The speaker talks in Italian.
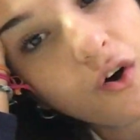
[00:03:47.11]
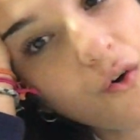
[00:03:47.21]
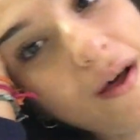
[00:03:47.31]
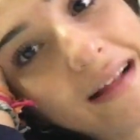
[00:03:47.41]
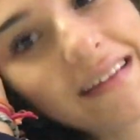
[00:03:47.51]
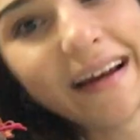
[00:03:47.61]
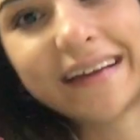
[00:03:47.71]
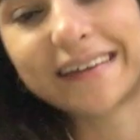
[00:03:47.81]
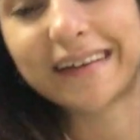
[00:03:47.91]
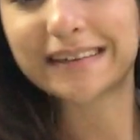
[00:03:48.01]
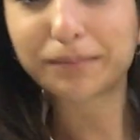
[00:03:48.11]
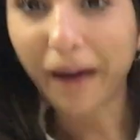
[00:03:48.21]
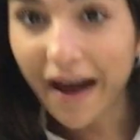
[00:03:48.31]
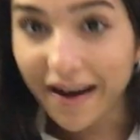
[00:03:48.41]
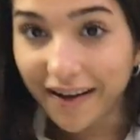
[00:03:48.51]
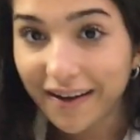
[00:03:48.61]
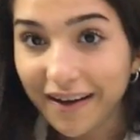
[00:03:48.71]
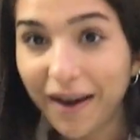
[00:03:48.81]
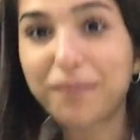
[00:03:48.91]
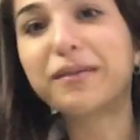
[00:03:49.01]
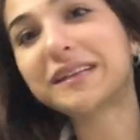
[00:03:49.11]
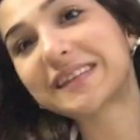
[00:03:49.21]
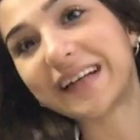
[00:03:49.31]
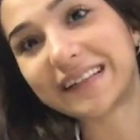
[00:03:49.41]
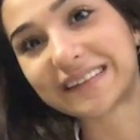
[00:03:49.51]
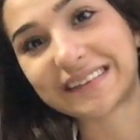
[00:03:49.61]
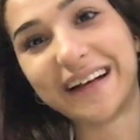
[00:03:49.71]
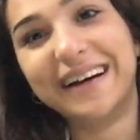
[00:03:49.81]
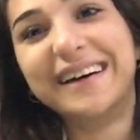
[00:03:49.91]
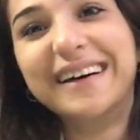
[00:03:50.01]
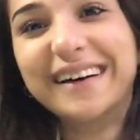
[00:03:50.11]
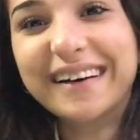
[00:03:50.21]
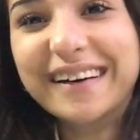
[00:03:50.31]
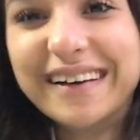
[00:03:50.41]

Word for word: ora direi che traspare abbastanza.